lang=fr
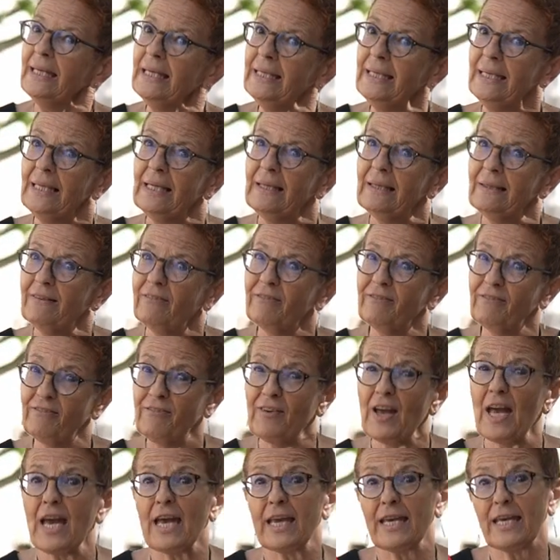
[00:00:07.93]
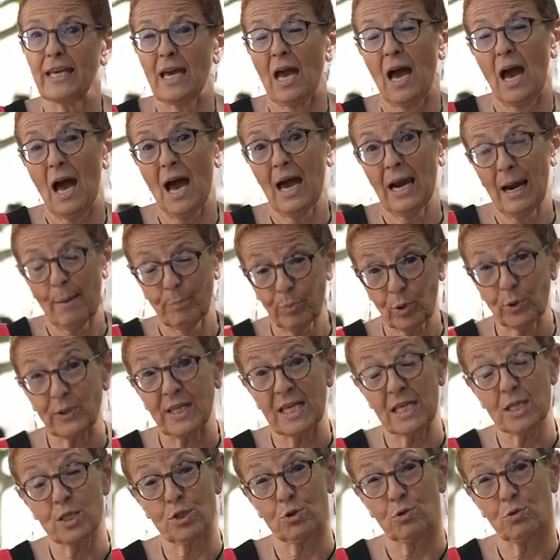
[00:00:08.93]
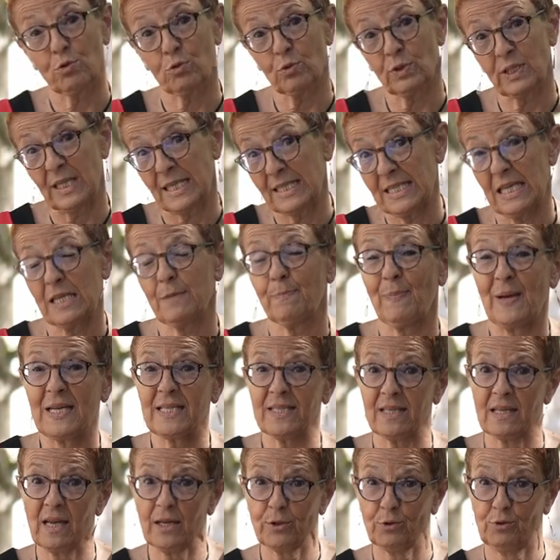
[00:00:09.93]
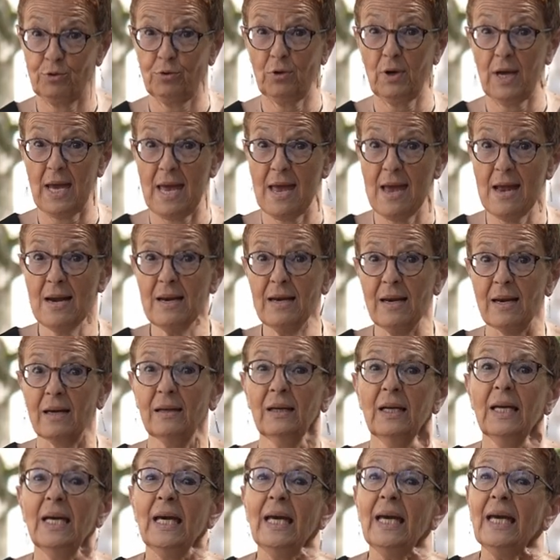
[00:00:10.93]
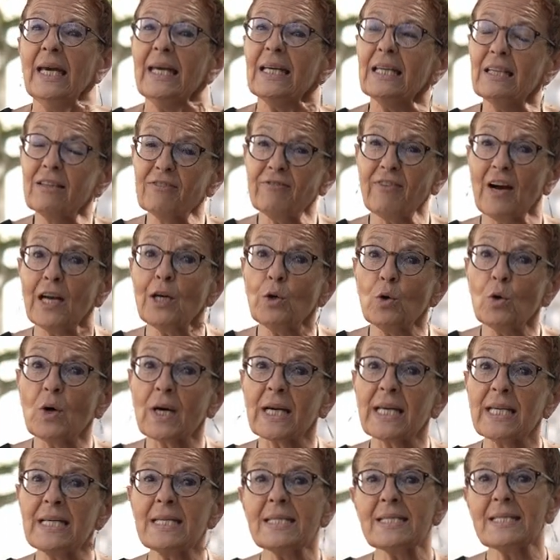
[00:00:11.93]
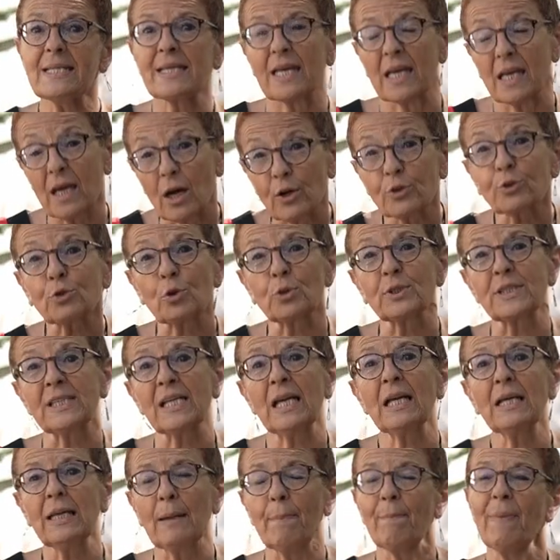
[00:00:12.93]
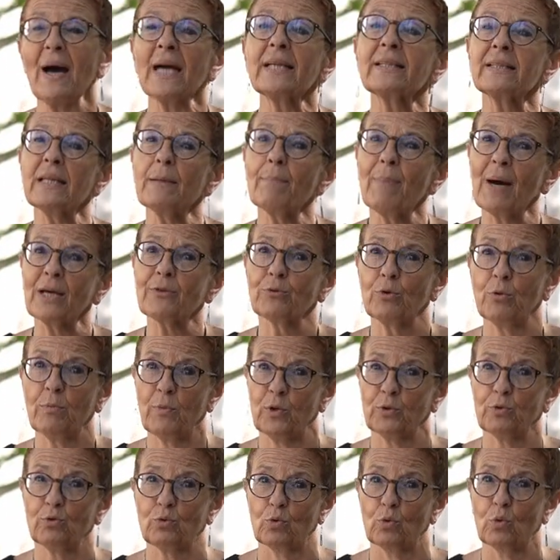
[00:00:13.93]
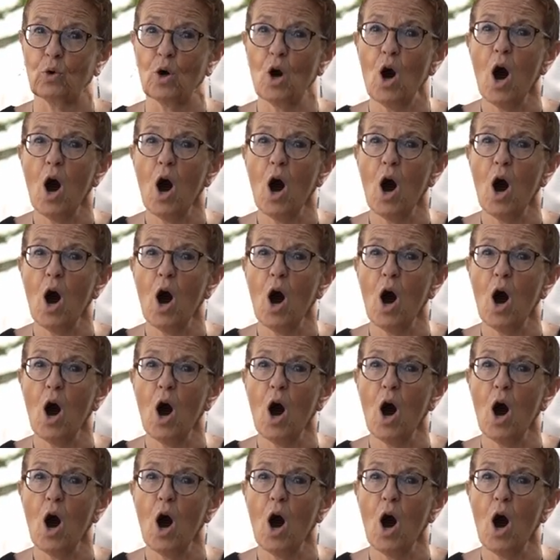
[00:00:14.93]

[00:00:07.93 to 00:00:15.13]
Il veille à la protection des espaces naturels, il valorise et entretient les parcs départementaux.